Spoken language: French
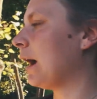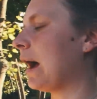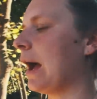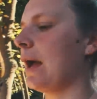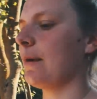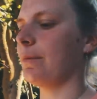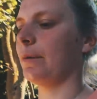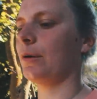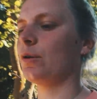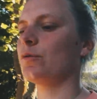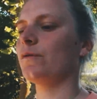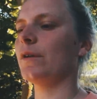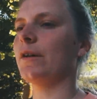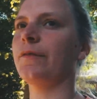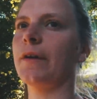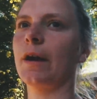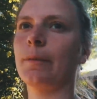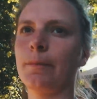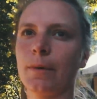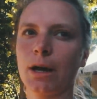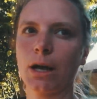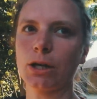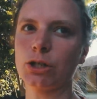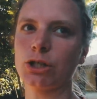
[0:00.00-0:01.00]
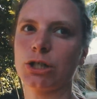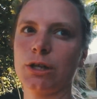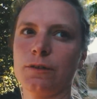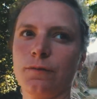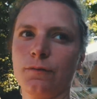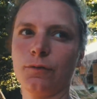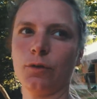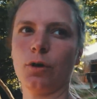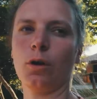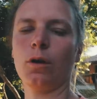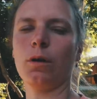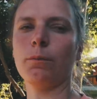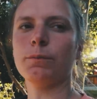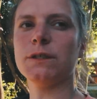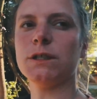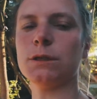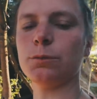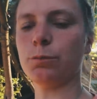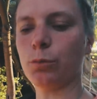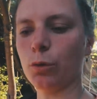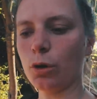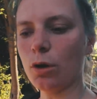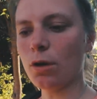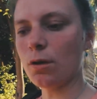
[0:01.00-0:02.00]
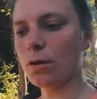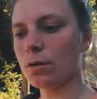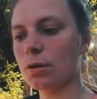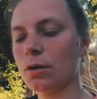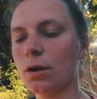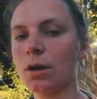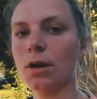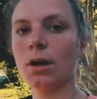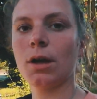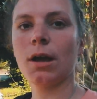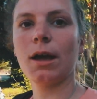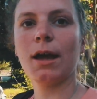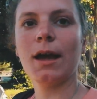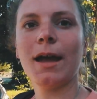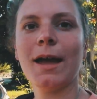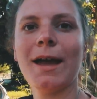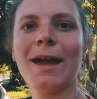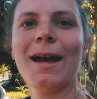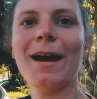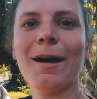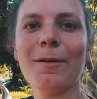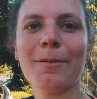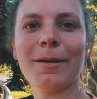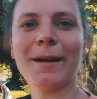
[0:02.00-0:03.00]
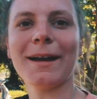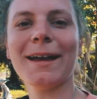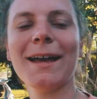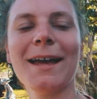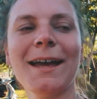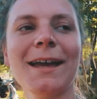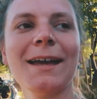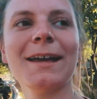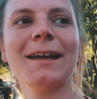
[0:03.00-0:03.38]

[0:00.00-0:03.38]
Après, on va faire marcher Vlan un petit peu. Et après,